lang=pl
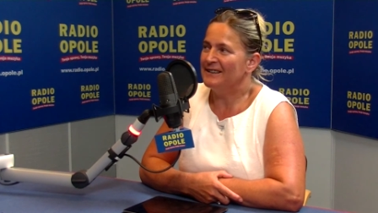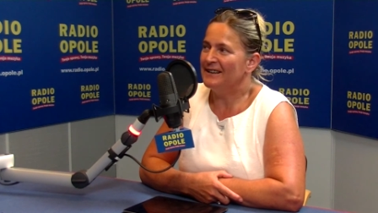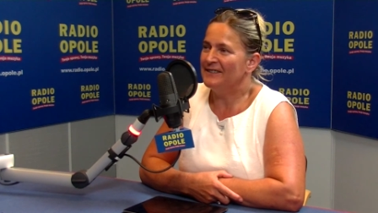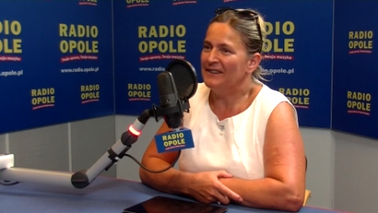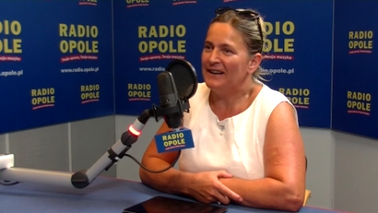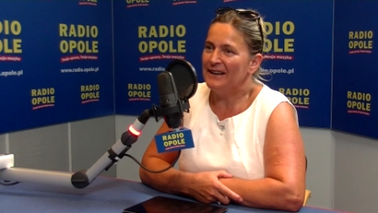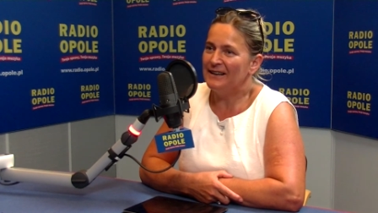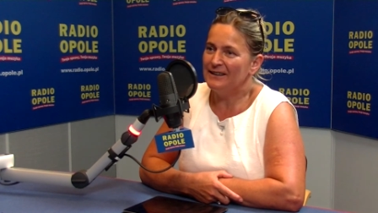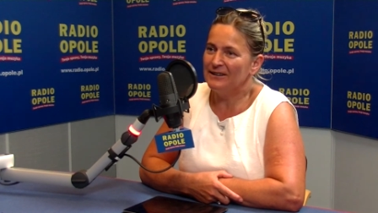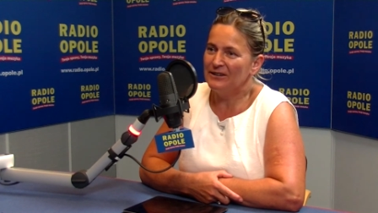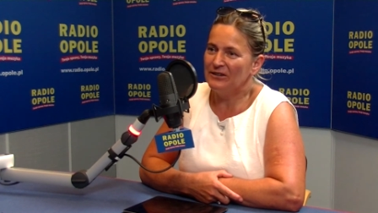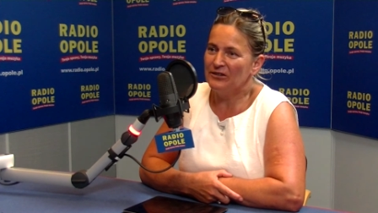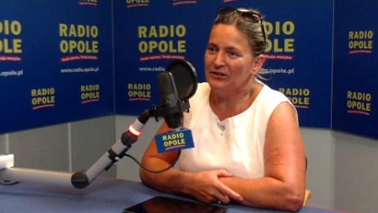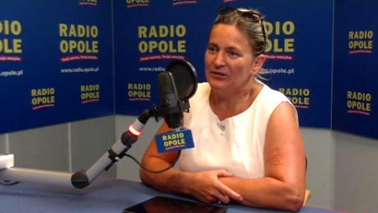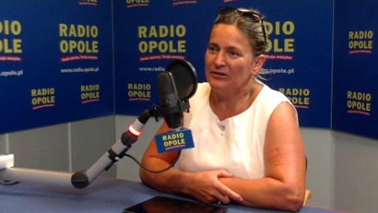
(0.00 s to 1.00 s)

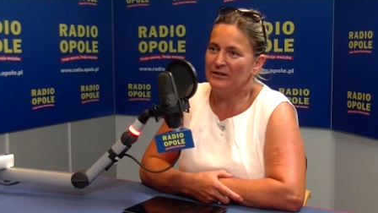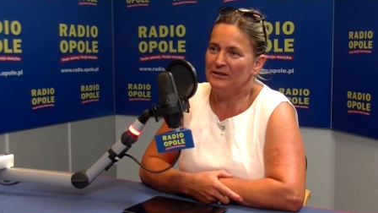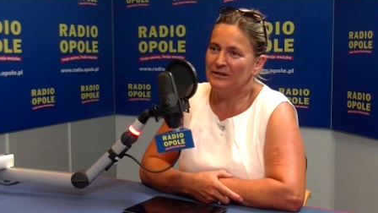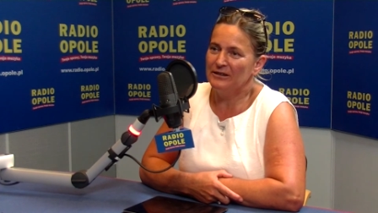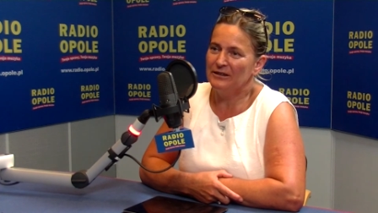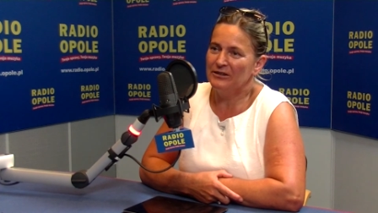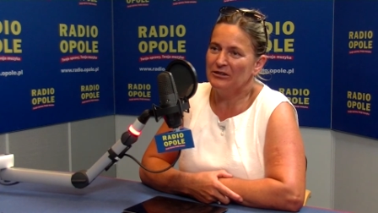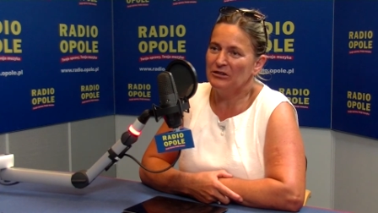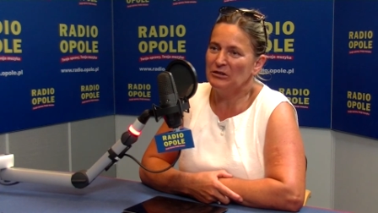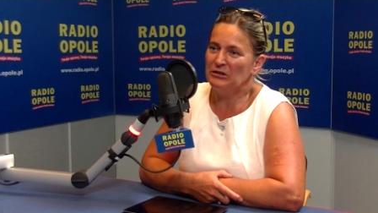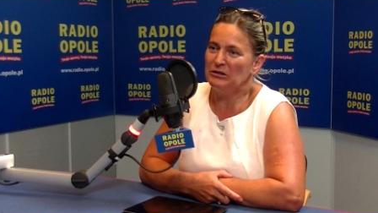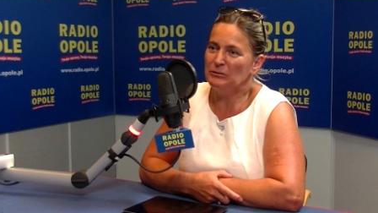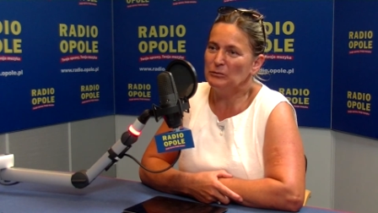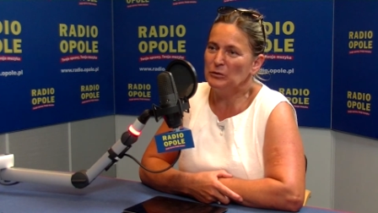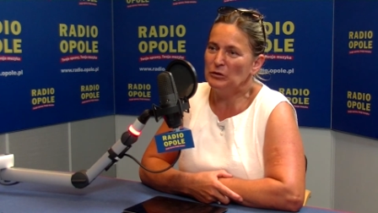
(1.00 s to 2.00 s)
analiz e, jest
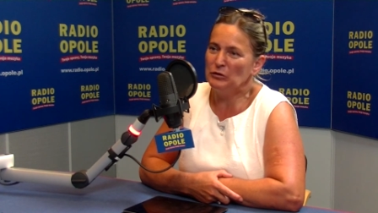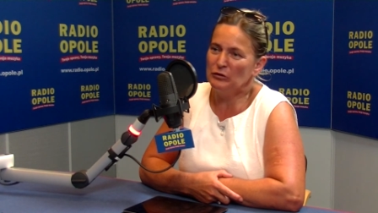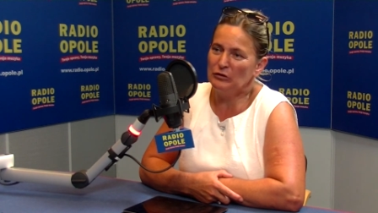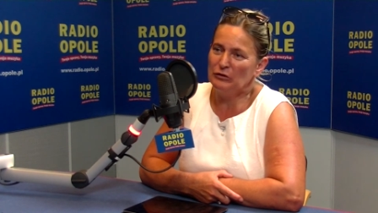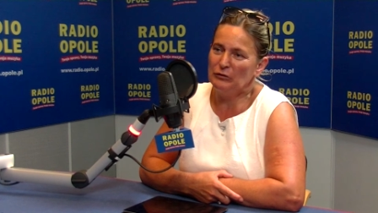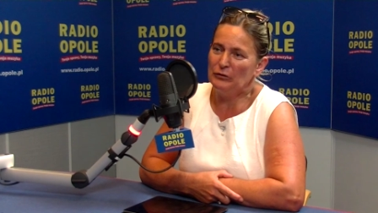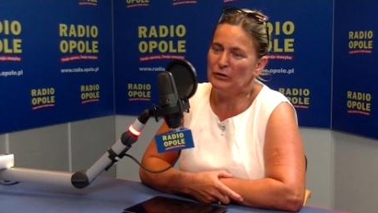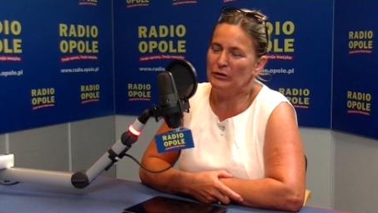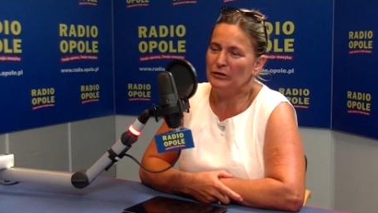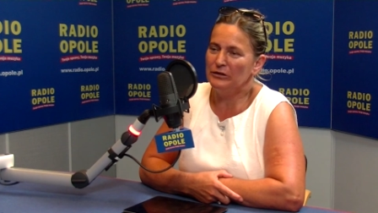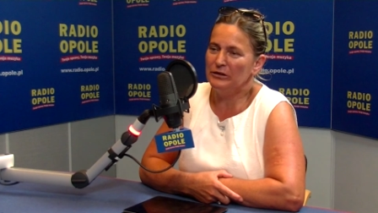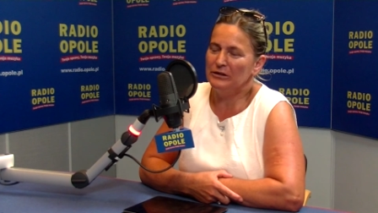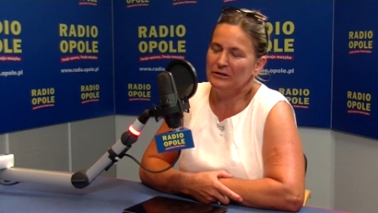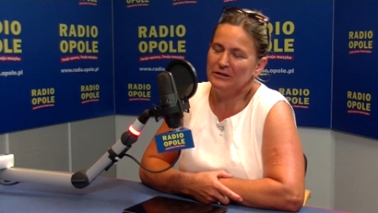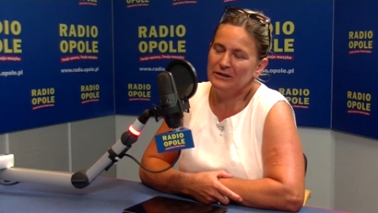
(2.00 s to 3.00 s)
mnóstwo
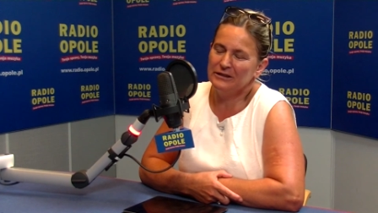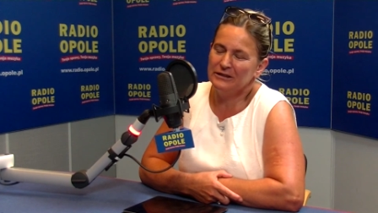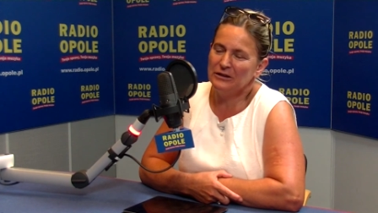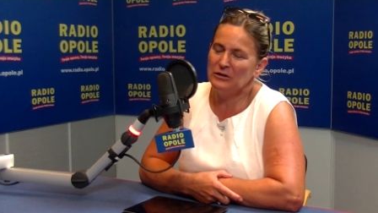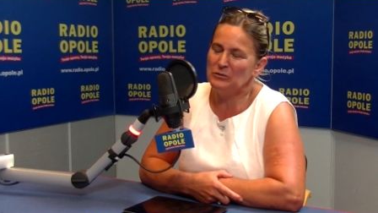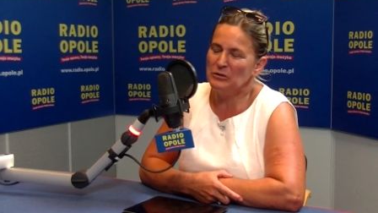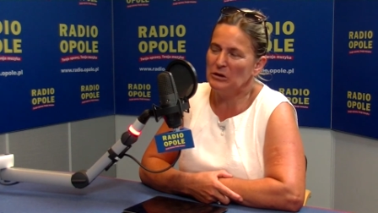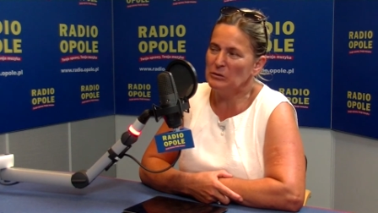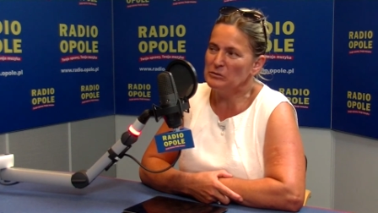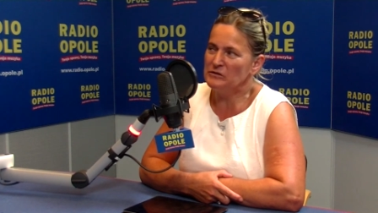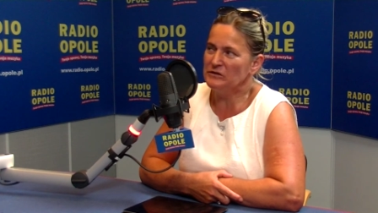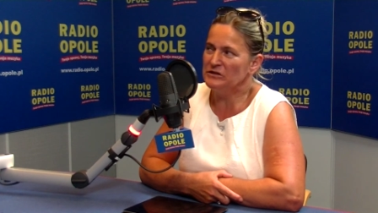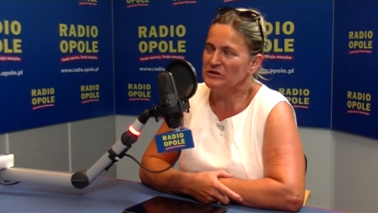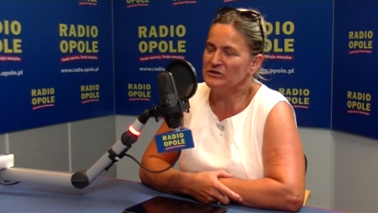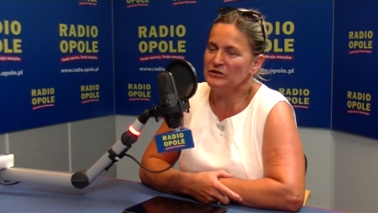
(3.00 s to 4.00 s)
i ja tylko mogę
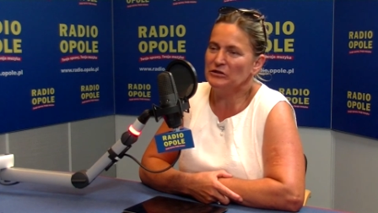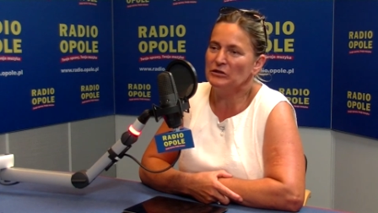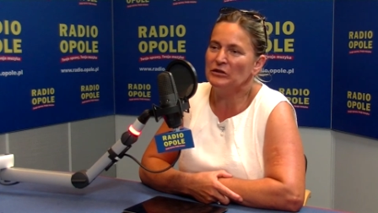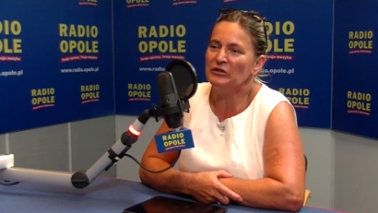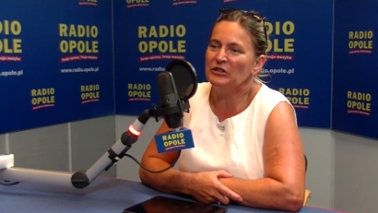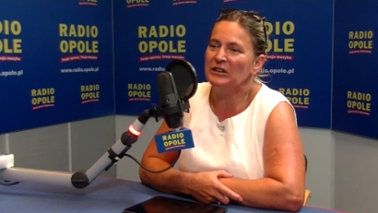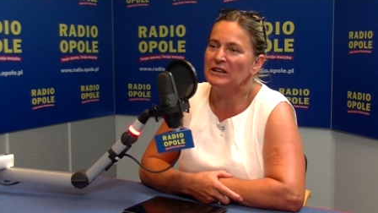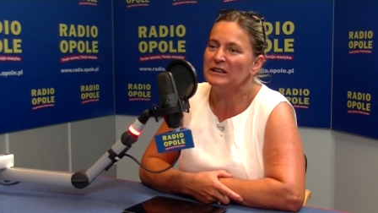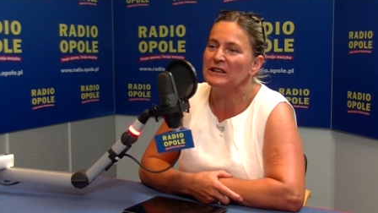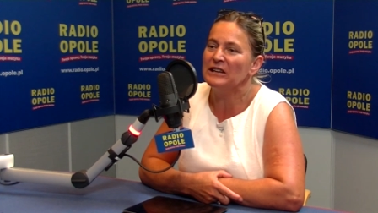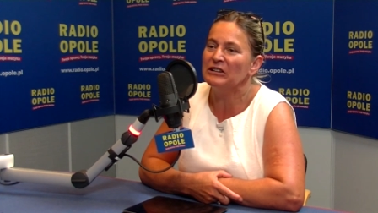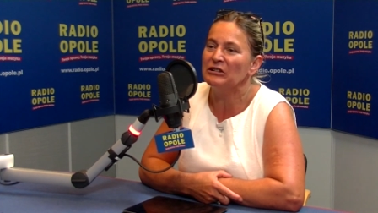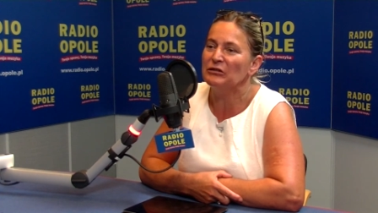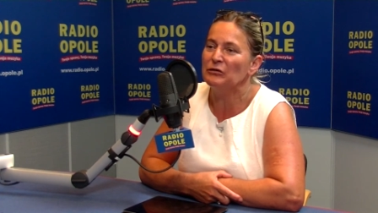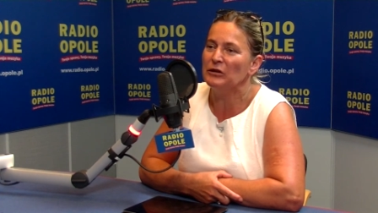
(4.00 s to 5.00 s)
powiedzieć, że to jest
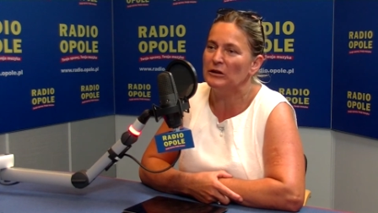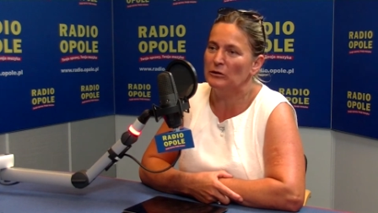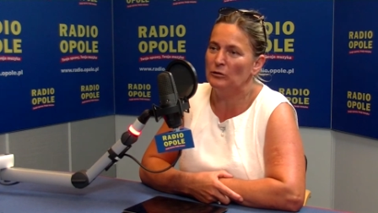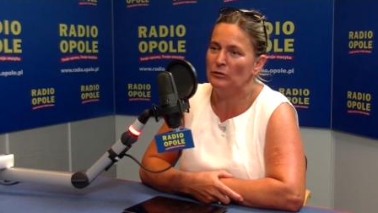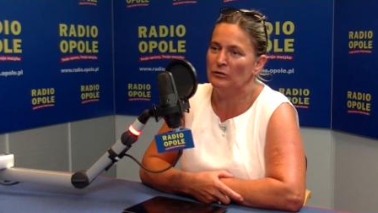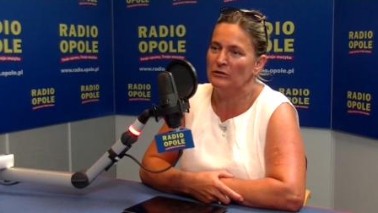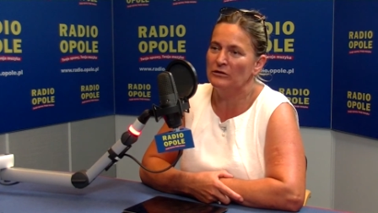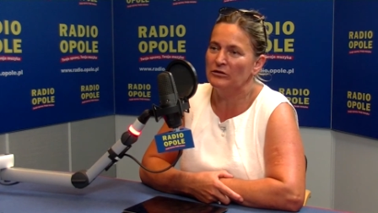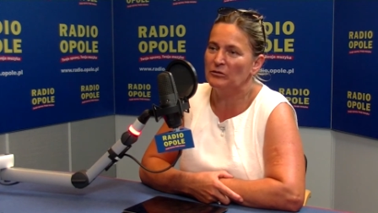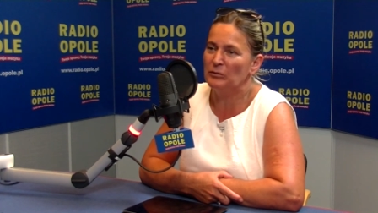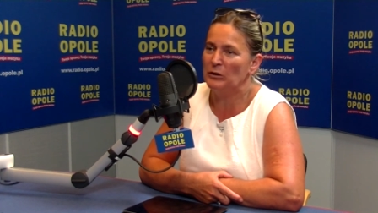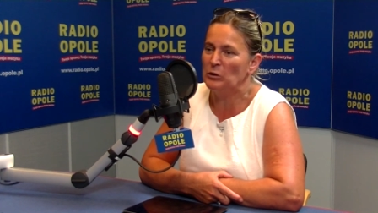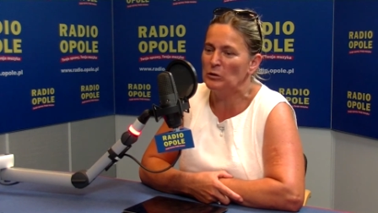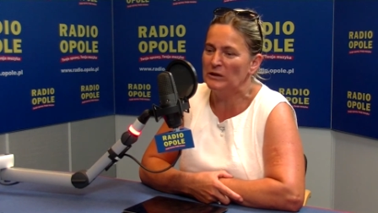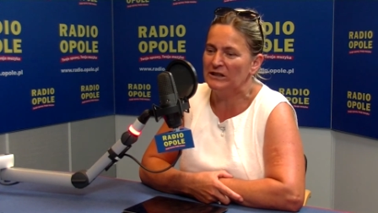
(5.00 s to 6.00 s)
jedna z wielu
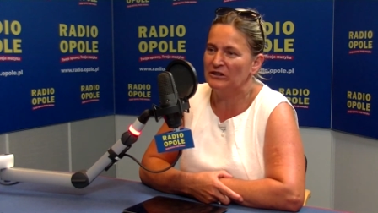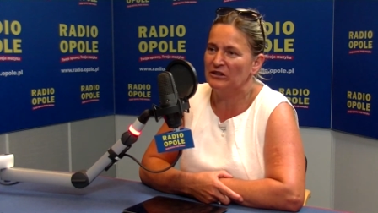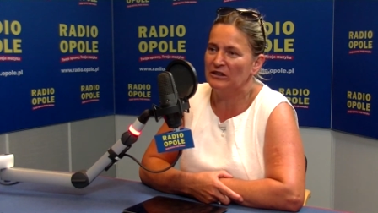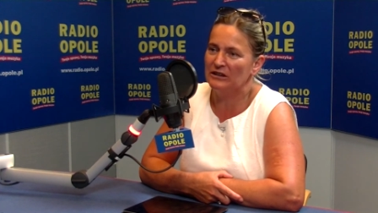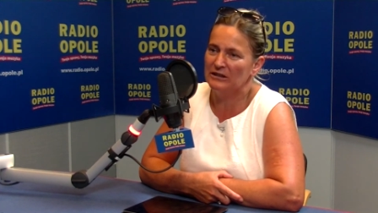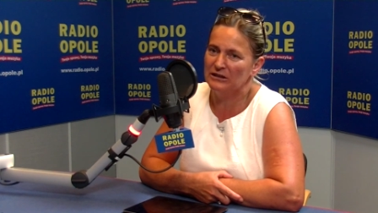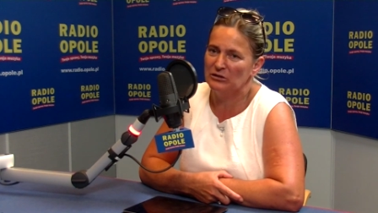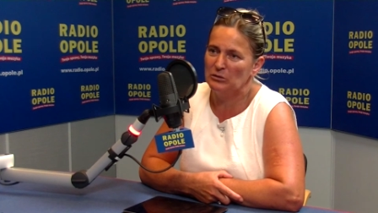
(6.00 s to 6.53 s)
spekulacji, mhm.